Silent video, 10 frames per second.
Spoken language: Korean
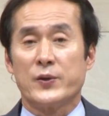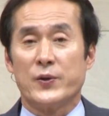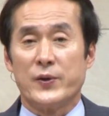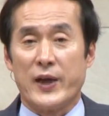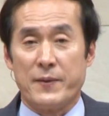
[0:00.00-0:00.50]

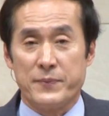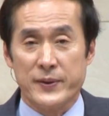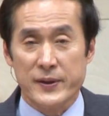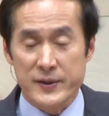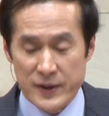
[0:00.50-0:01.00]
또
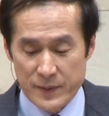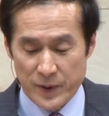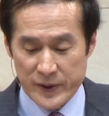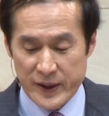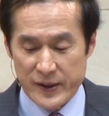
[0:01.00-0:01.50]
나쁜 것을
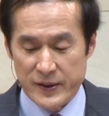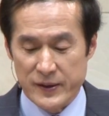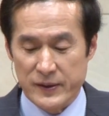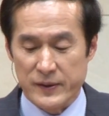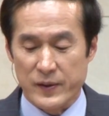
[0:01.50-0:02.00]
볼
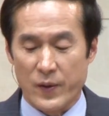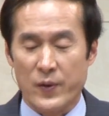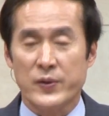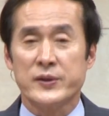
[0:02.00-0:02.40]
때는 어,